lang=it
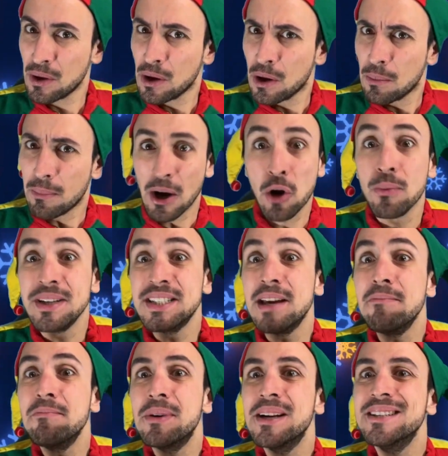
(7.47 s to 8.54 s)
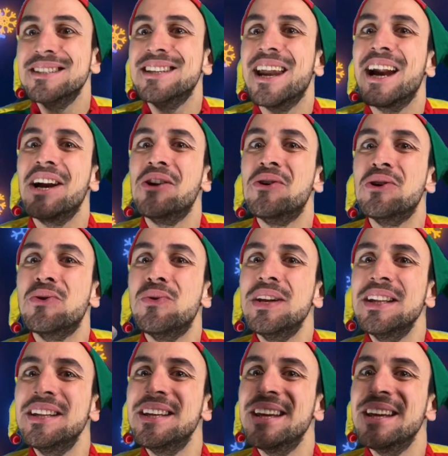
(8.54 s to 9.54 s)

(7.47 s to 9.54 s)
Ma come sempre saranno i guitti